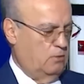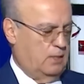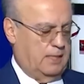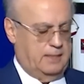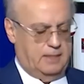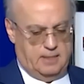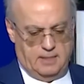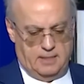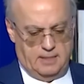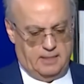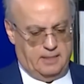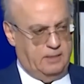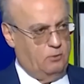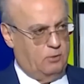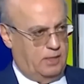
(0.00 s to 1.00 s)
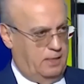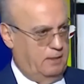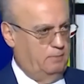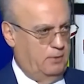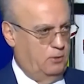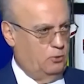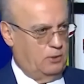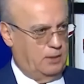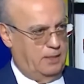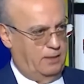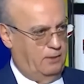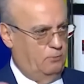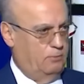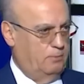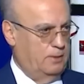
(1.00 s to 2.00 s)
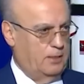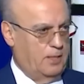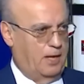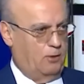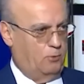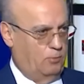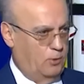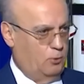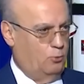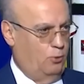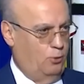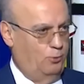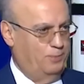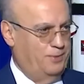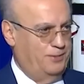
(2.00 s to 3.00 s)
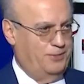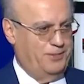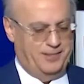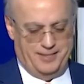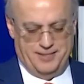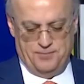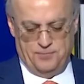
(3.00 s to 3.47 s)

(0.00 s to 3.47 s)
وعادي يعني وقاعد باوتيل وبيظهر وبيروح وبيجي